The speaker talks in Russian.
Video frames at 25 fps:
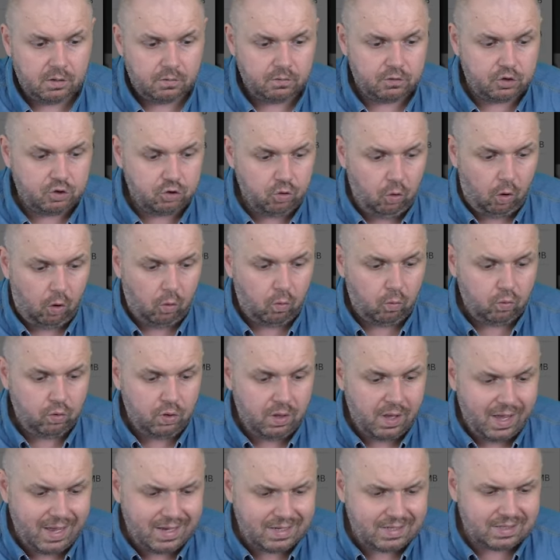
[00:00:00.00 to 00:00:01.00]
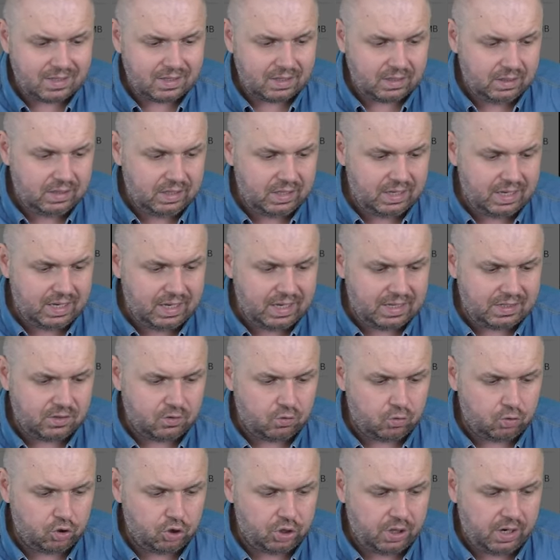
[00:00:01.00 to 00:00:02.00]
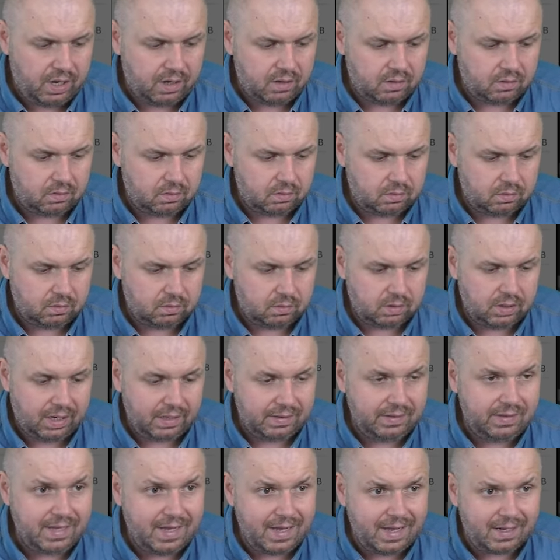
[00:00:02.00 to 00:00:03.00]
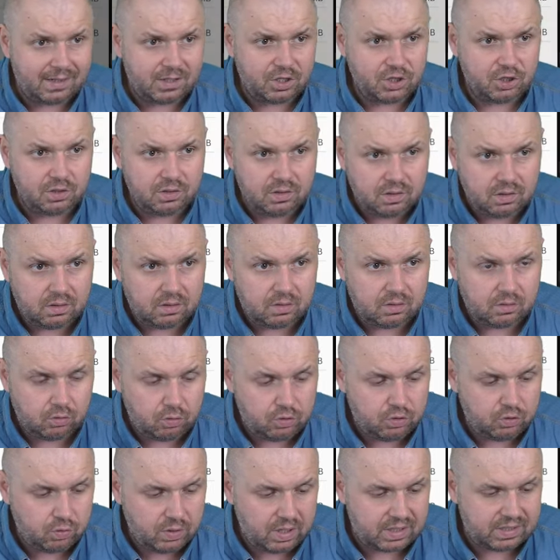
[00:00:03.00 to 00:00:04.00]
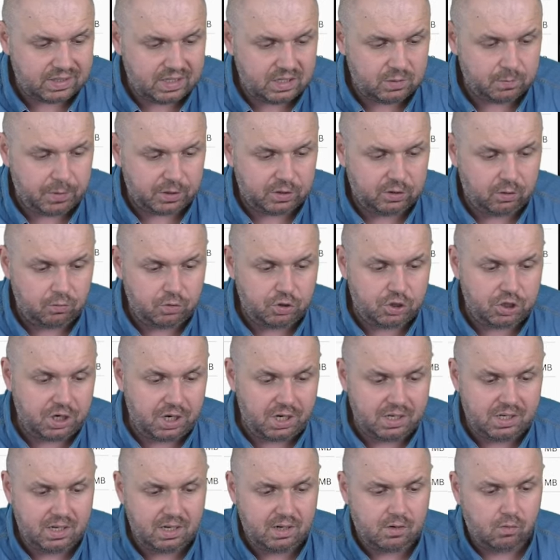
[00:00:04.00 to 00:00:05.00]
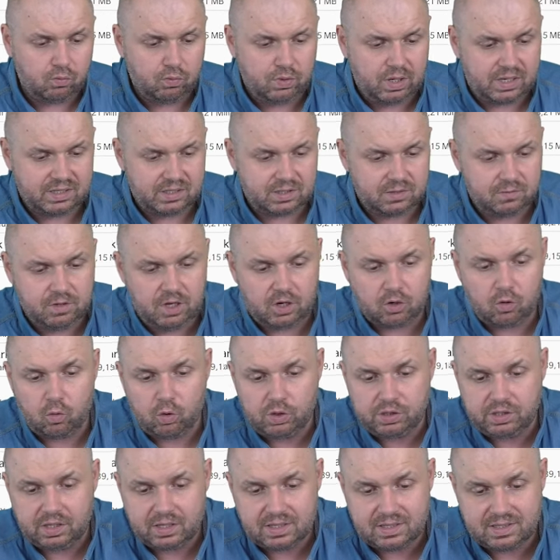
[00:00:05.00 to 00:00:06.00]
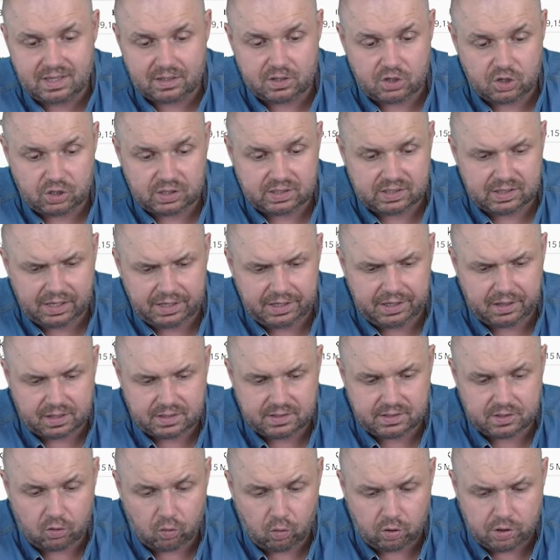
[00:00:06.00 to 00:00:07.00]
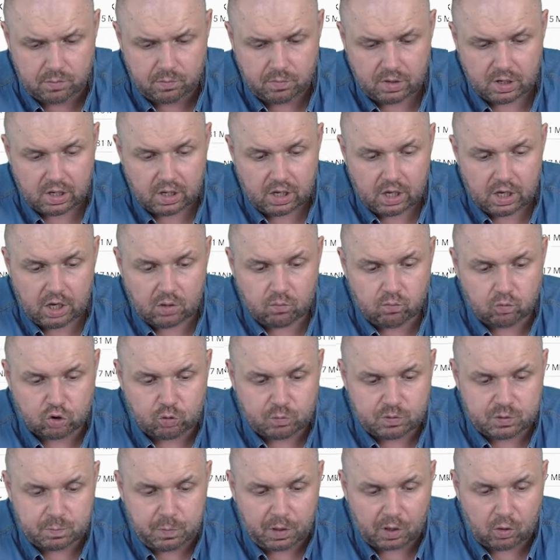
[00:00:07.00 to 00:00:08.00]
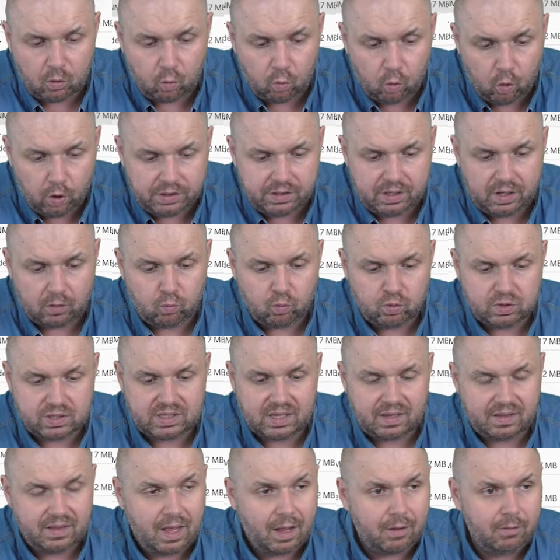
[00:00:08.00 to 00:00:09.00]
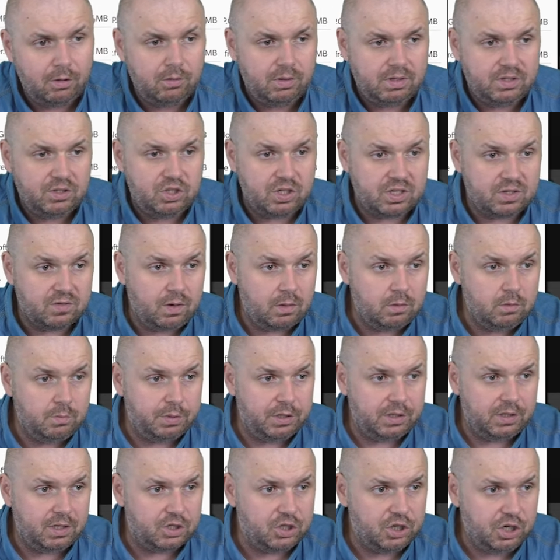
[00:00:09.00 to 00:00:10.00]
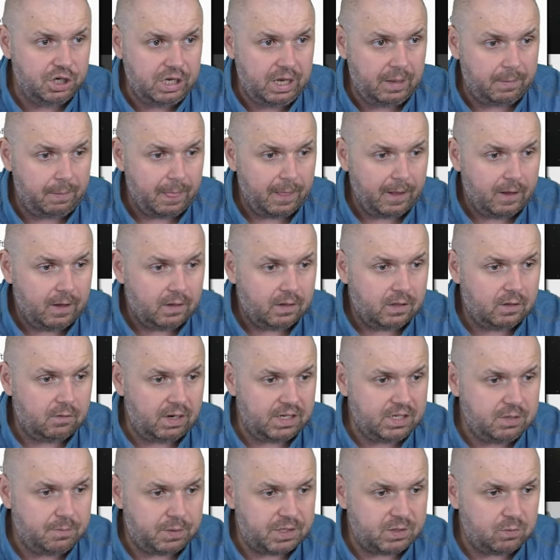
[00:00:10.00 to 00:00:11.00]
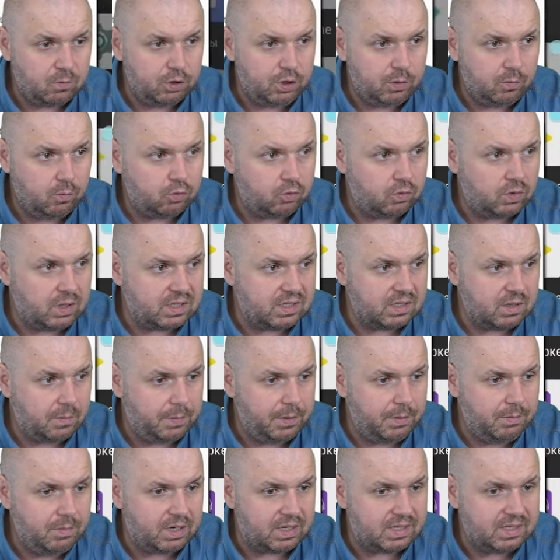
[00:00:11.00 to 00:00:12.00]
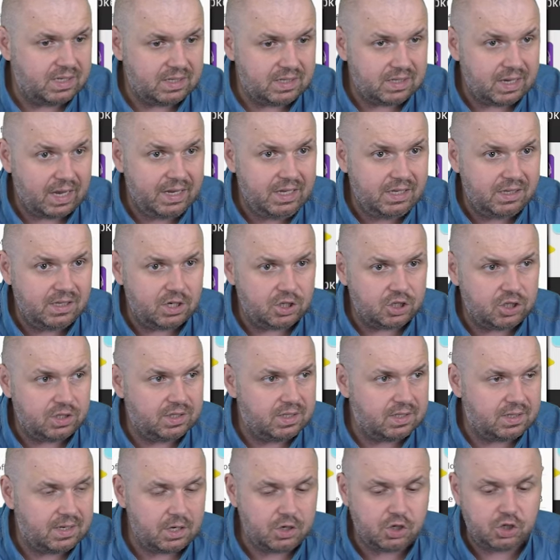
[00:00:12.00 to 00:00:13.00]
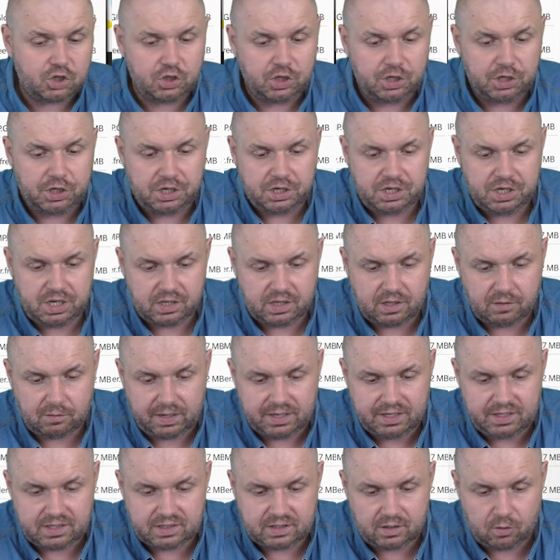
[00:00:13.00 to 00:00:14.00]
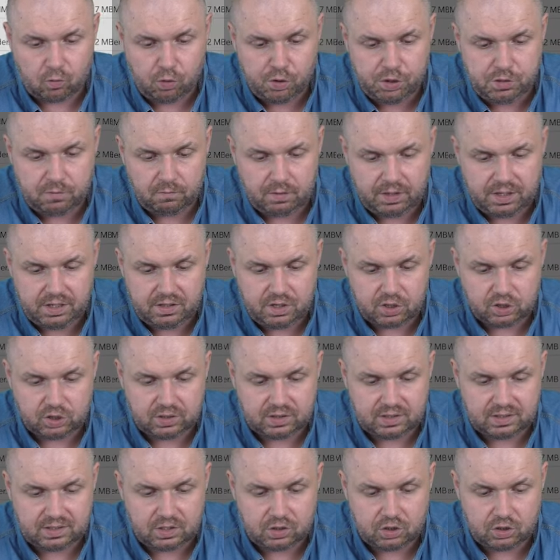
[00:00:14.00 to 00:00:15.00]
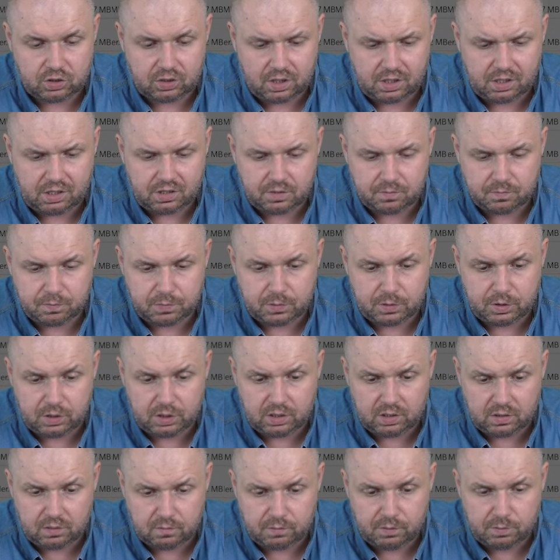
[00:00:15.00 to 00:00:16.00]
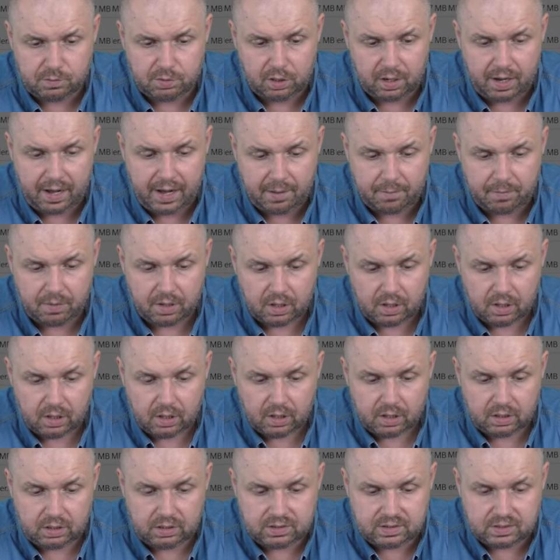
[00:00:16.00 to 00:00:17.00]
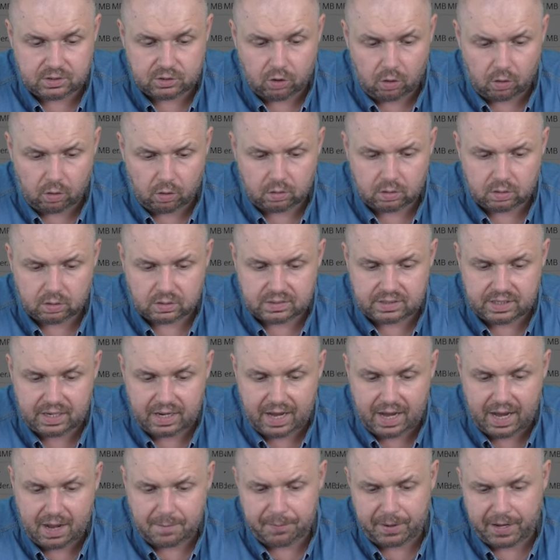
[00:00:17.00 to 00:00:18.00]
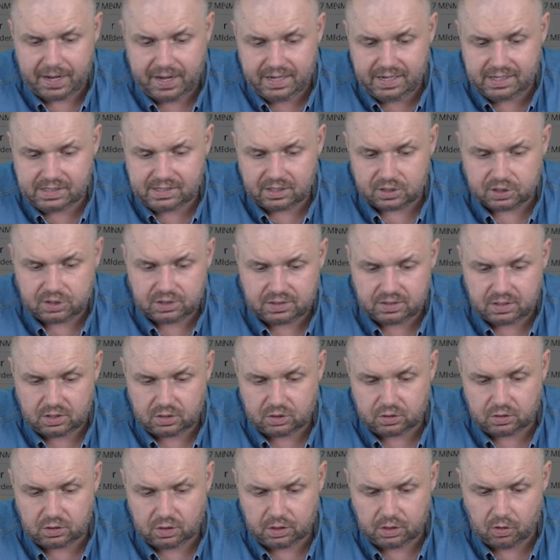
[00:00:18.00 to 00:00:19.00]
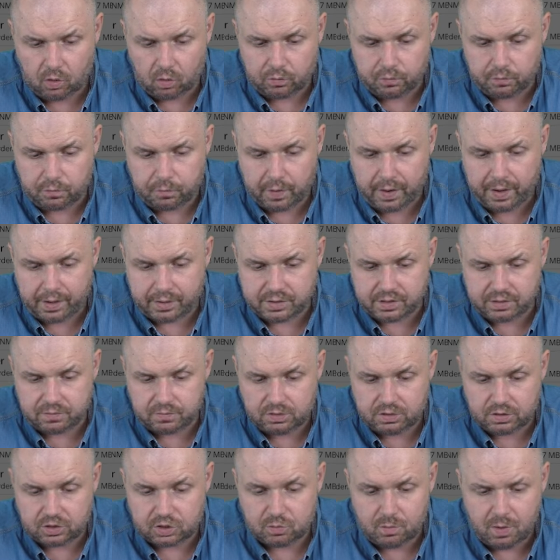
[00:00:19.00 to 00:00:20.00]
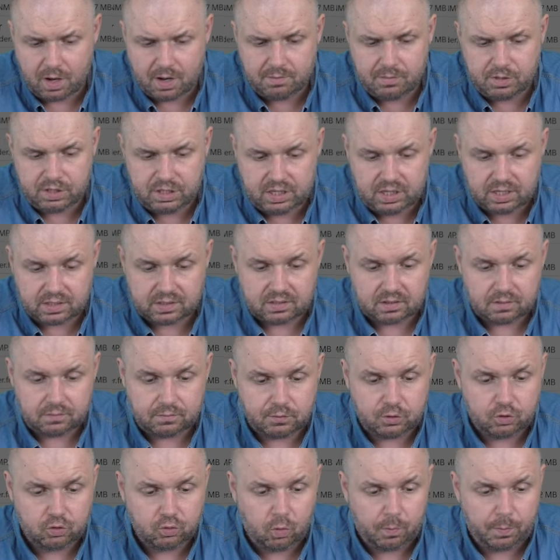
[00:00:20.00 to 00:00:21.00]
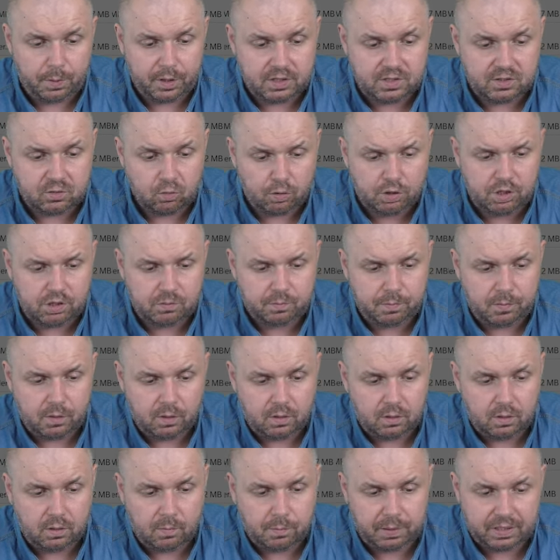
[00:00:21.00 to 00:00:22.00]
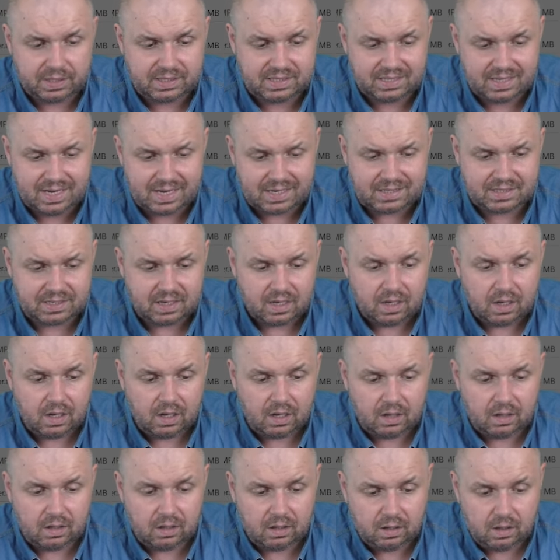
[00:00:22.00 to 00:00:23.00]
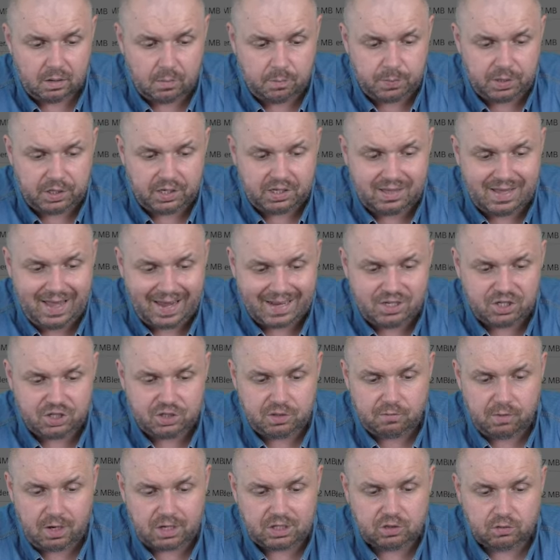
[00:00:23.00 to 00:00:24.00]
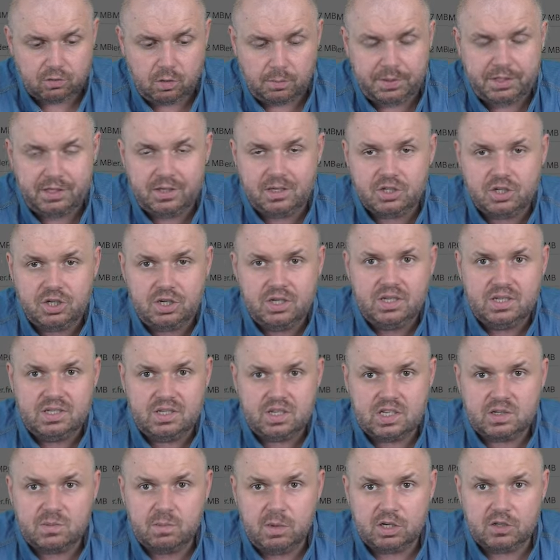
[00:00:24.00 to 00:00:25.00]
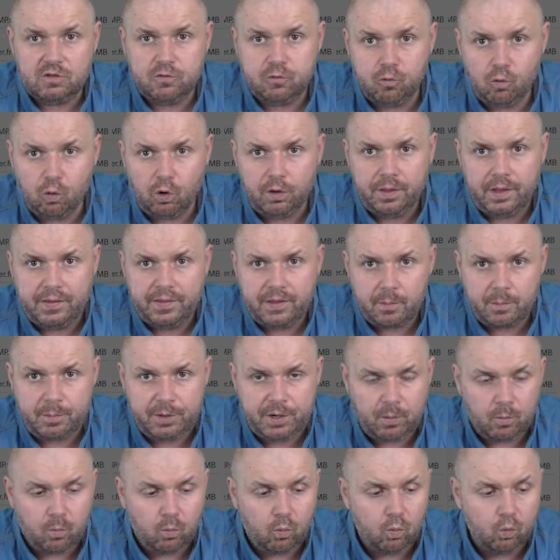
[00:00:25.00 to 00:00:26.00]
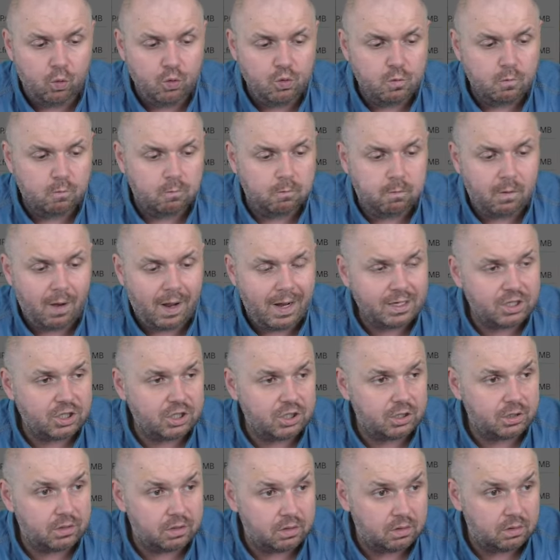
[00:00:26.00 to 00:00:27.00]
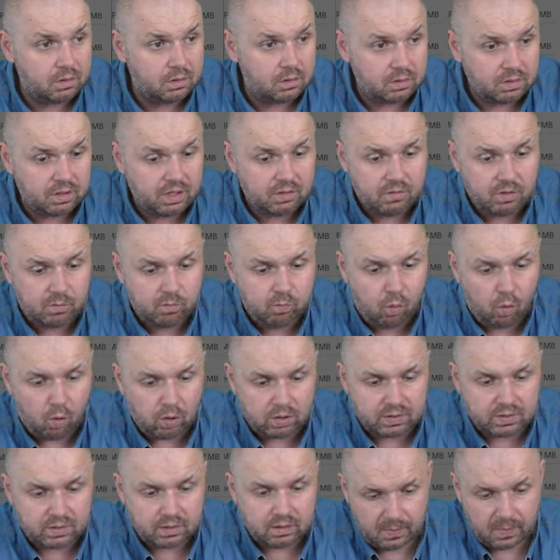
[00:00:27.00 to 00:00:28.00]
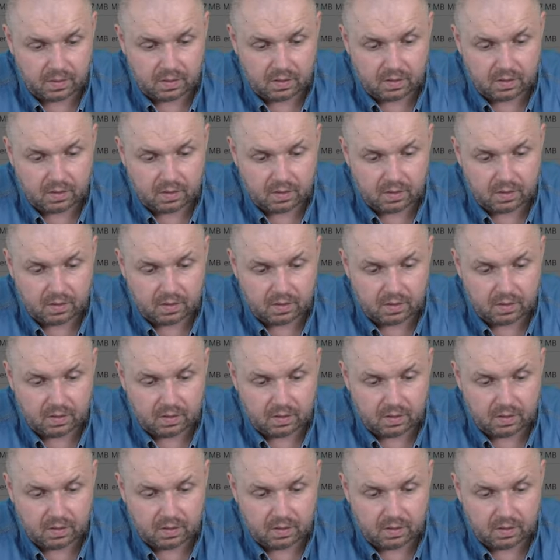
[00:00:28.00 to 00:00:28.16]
Все, у нас есть уже э, connection, э, то есть у нас есть подключение, у нас сверху эта розеточка загорелась зеленым, и можем спокойно устанавливать сейчас с вами приложение. Давайте посмотрим, вот у нас, например, здесь AIDA 64 нет. Давайте заходим в AIDA 64 и выбираем Install the app AIDA 64 on Fire TV. Нажимаем Yes. Все, происходит э, процесс э, передачи вашего приложения со смартфона напрямую в ваш э, TV-бокс.